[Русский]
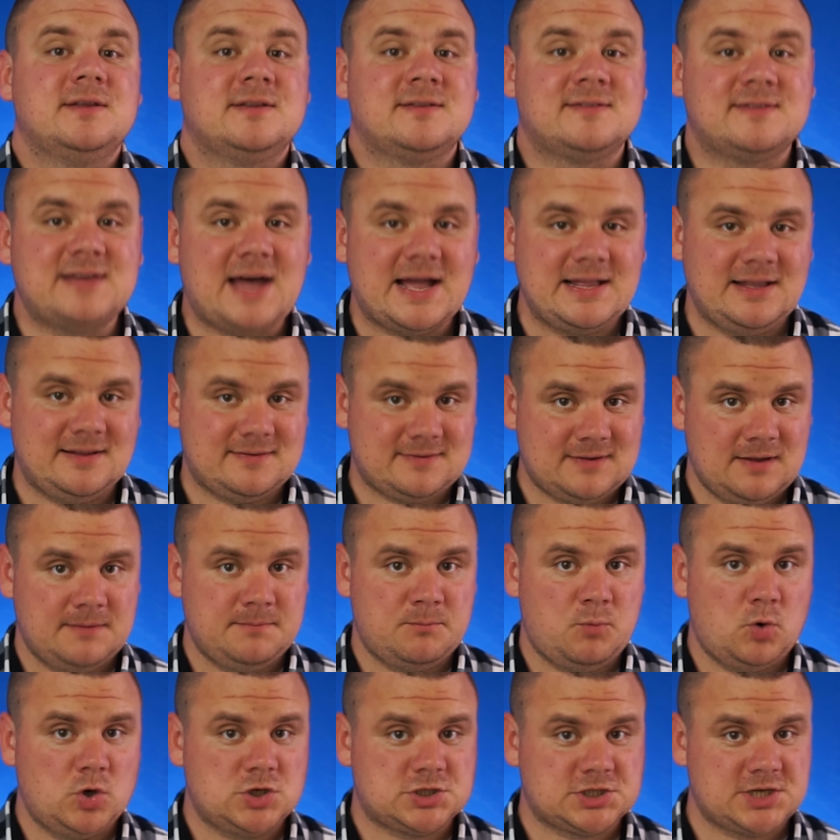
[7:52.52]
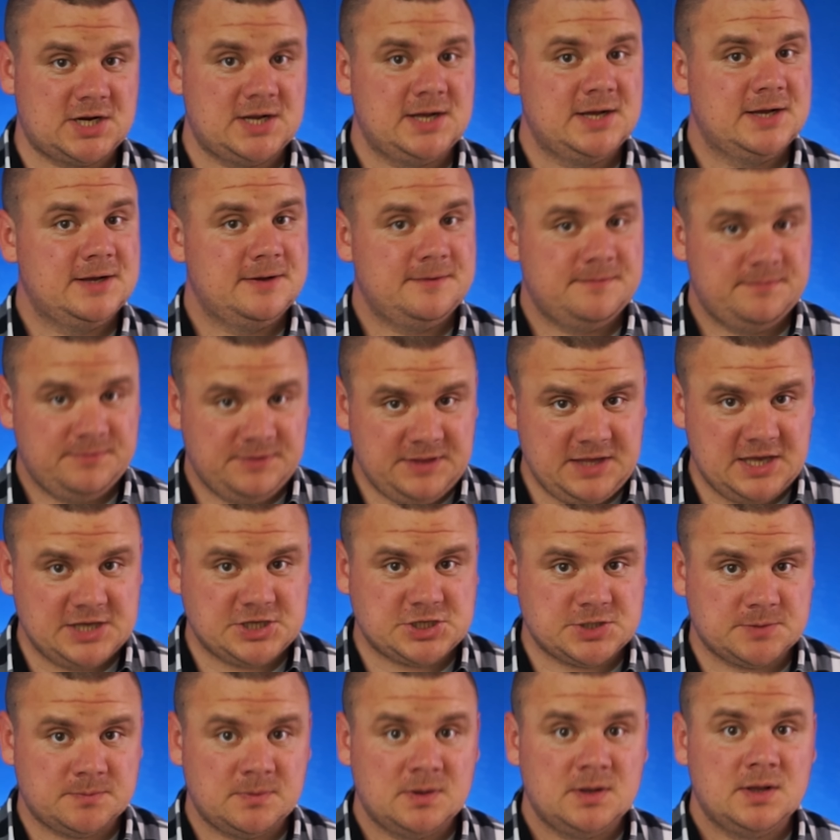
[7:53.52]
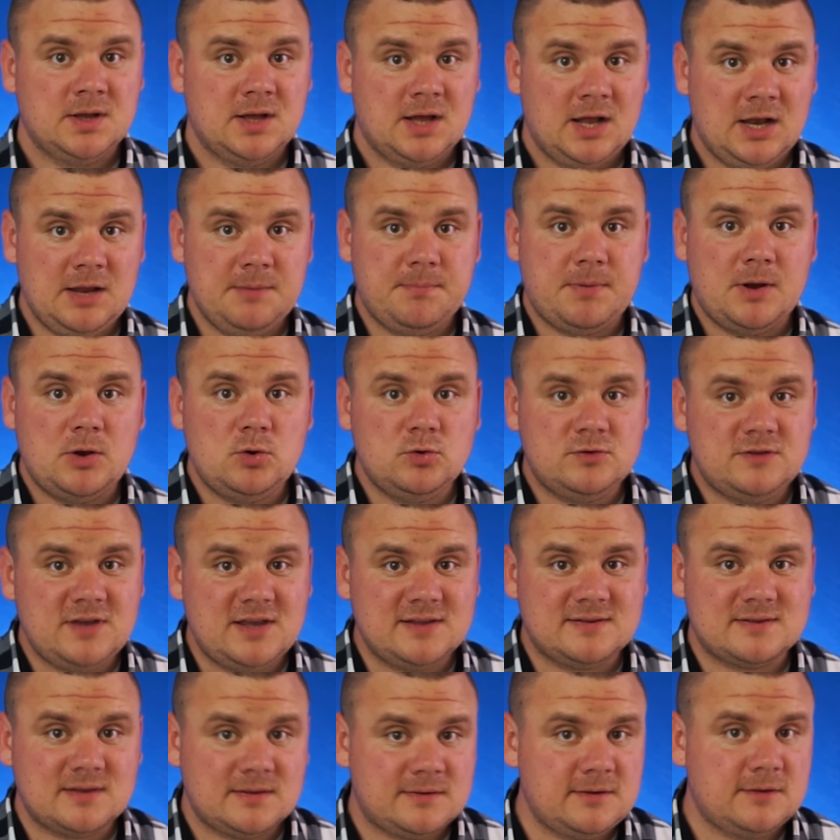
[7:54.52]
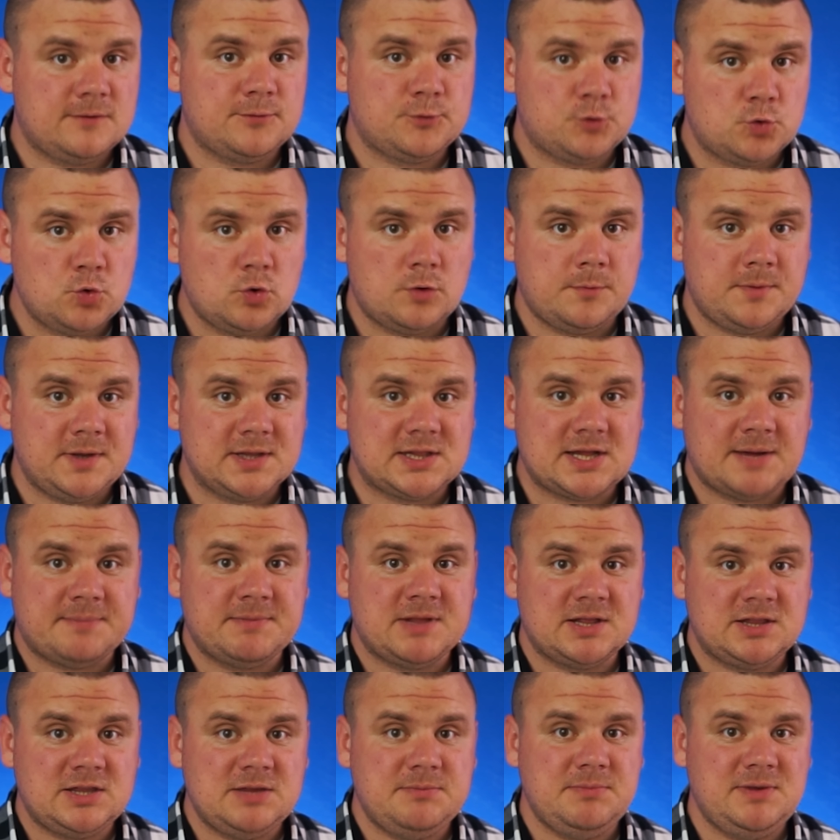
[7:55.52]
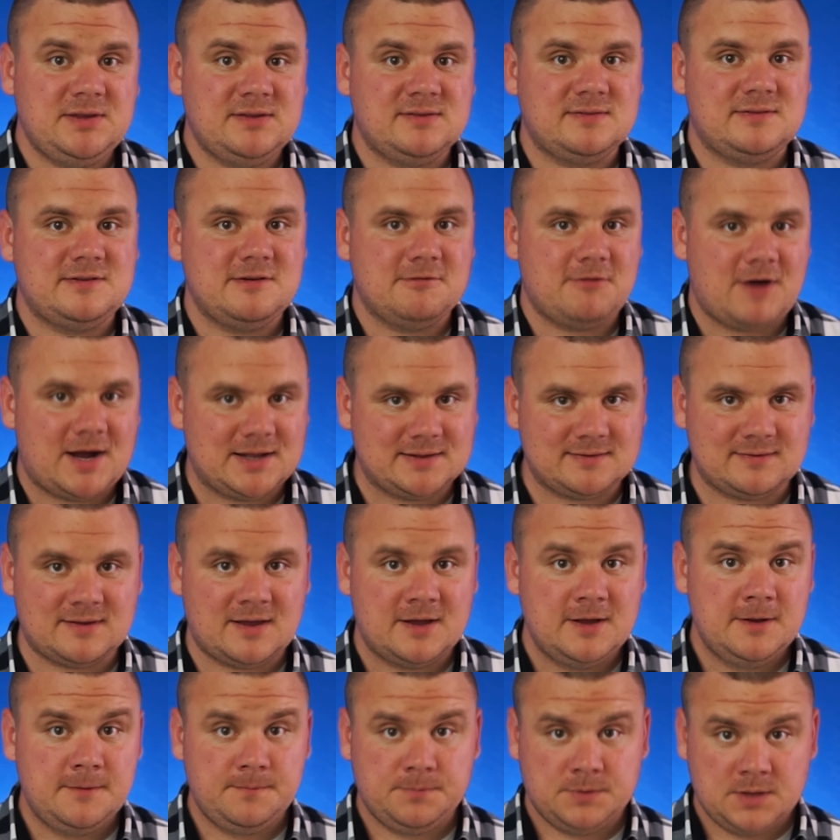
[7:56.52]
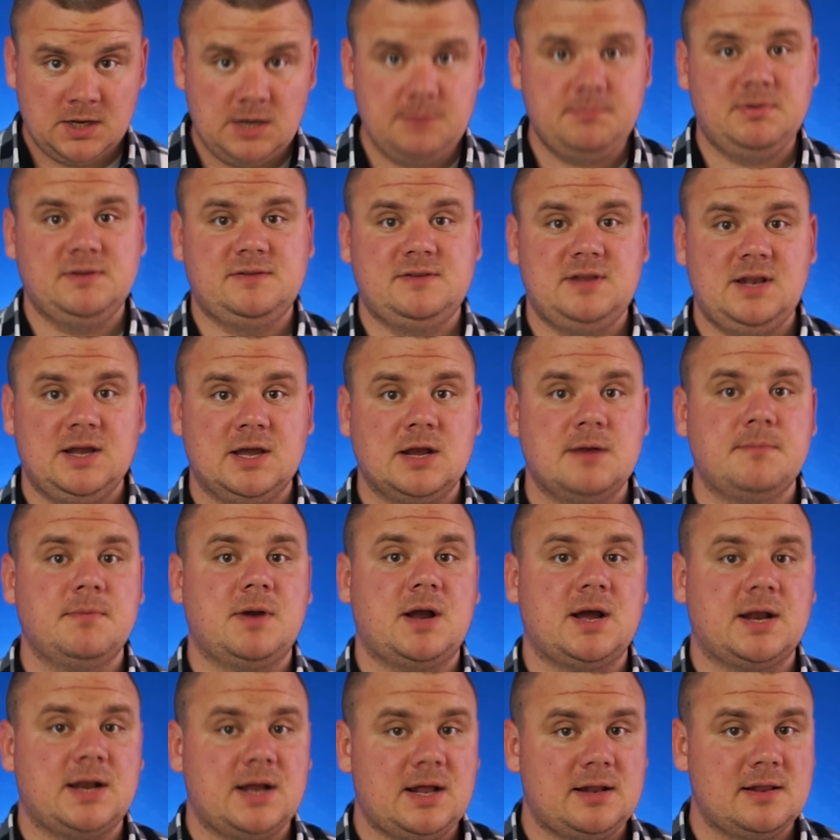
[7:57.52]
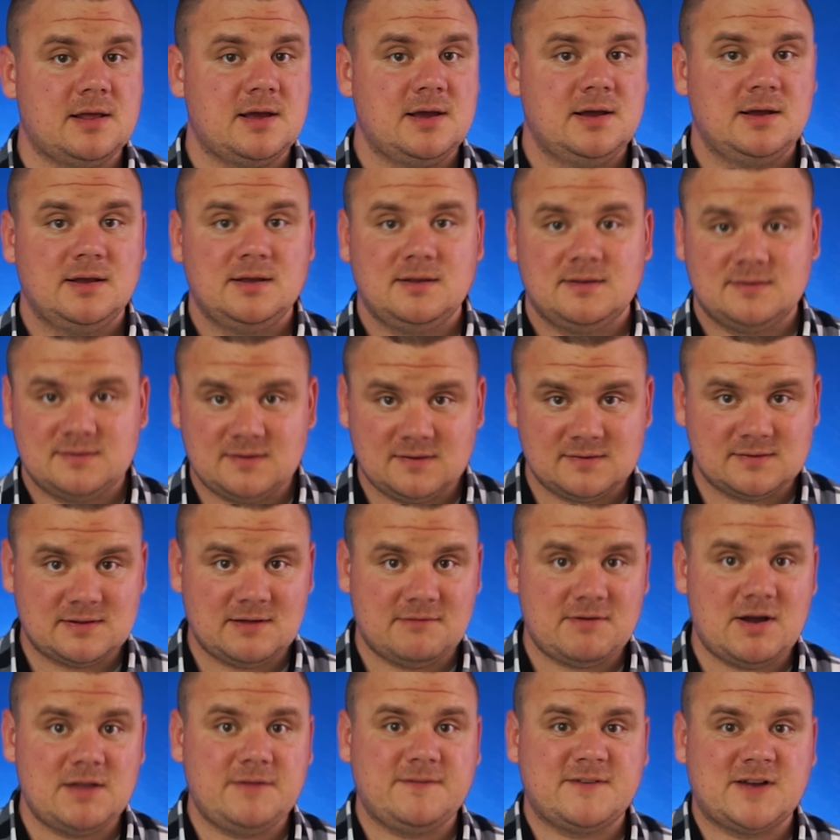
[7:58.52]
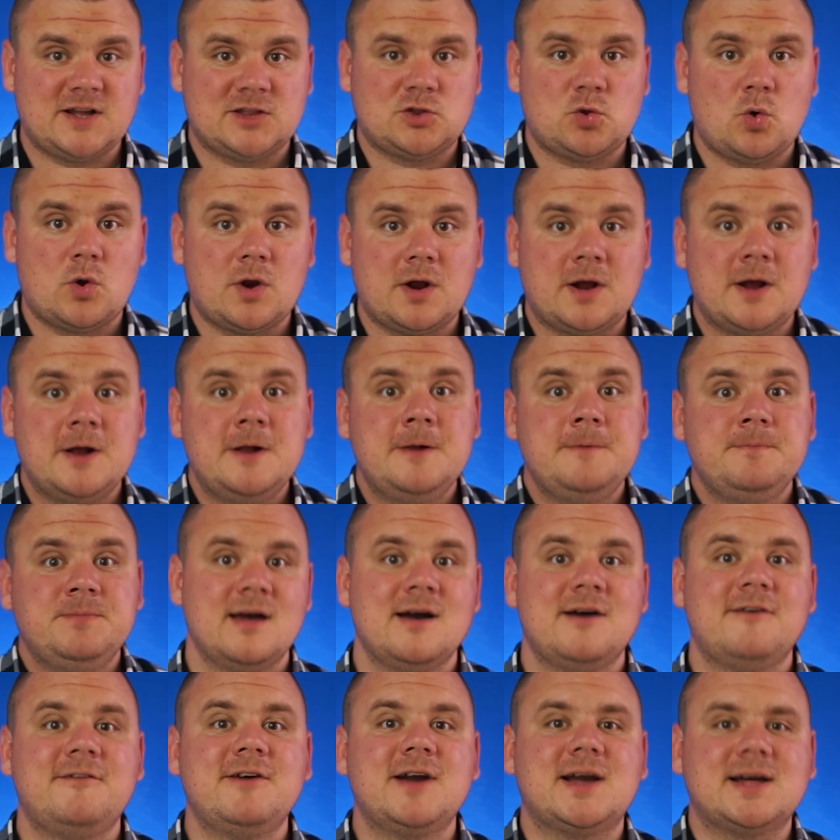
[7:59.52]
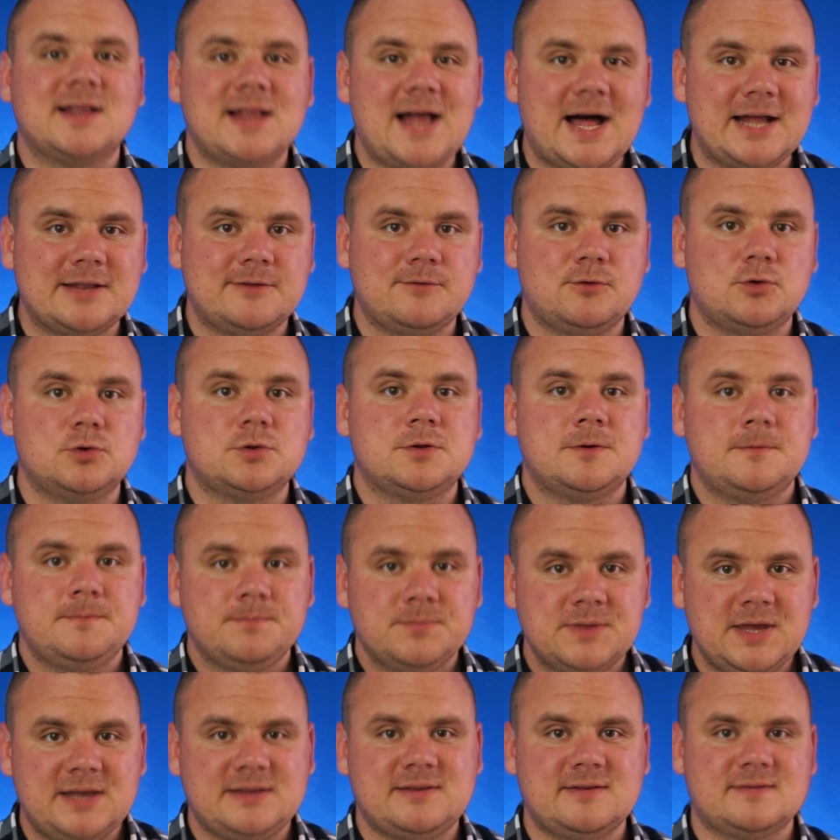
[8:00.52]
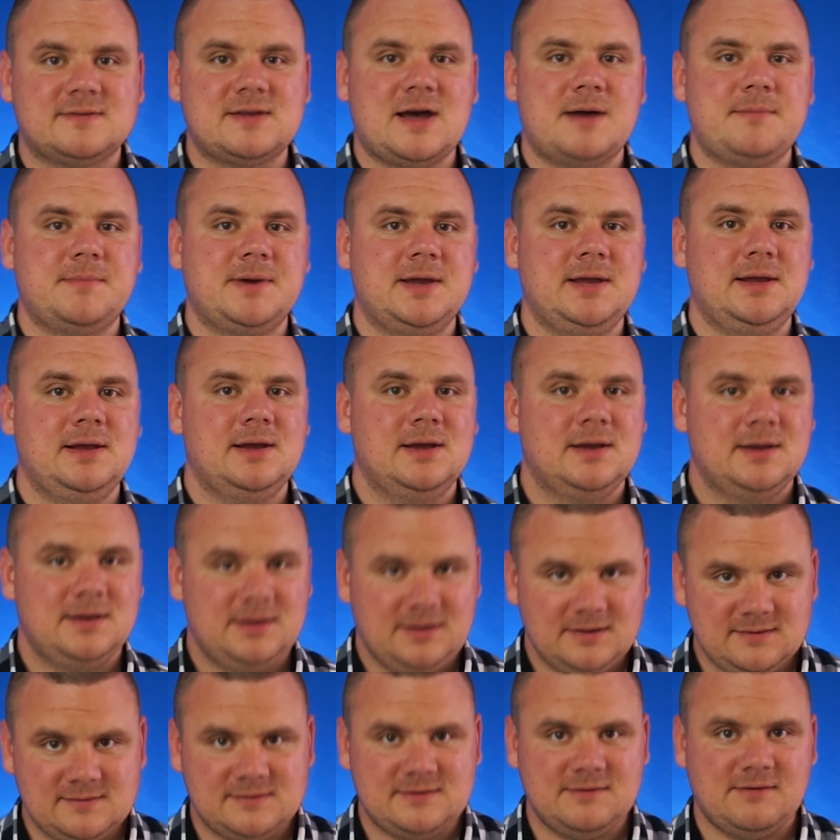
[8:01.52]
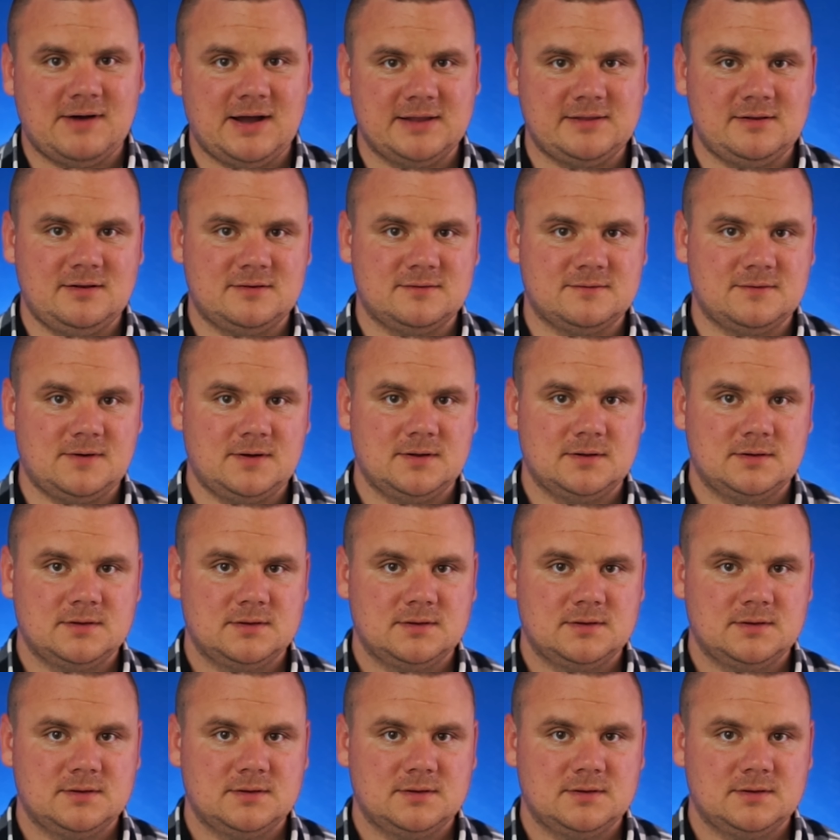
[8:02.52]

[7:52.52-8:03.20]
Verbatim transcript: заняться им больше нечем. Либо людей садить в тюрьмы и там над ними издеваться, либо телеграм-каналы создавать, в которых выкладывают эти самые издевательства.